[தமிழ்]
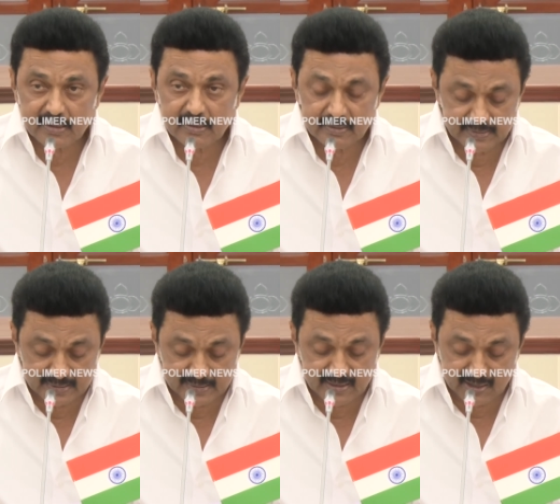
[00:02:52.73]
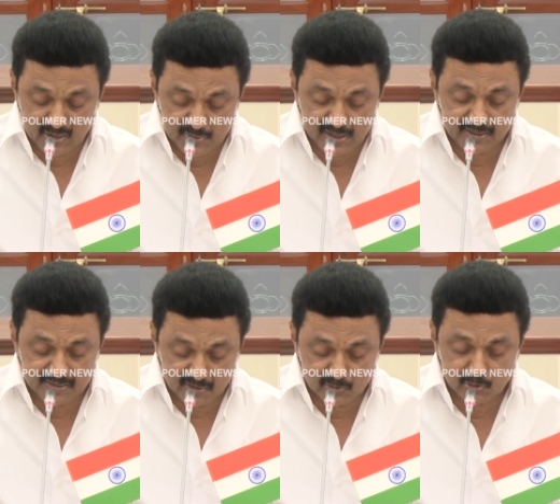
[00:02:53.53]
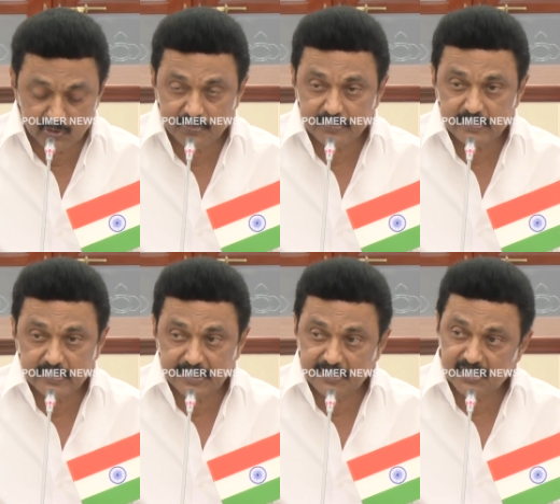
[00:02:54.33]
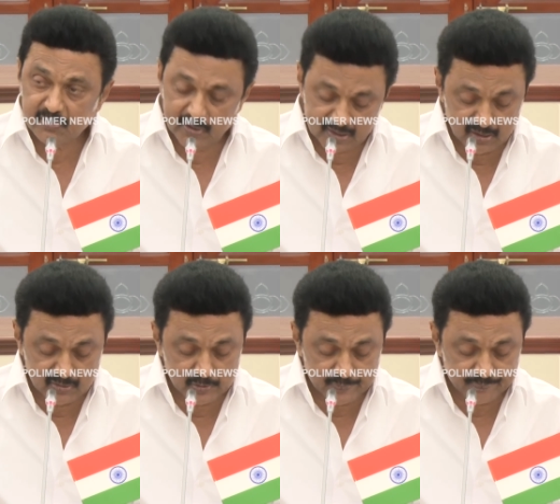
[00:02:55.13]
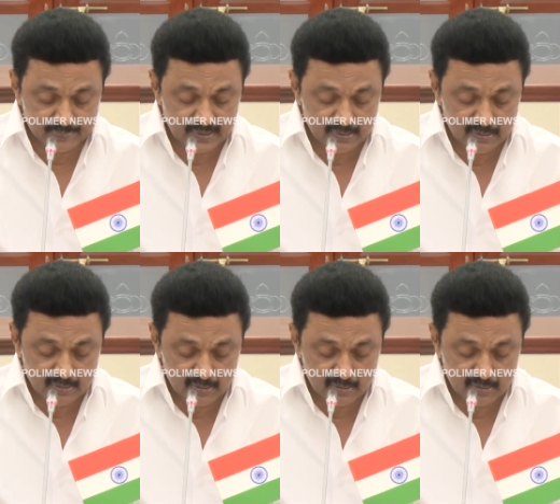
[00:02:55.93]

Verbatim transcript: நாங்கள் இதனை கடுமையாக எதிர்த்தோம் எதிர்த்து வாக்களித்தோம்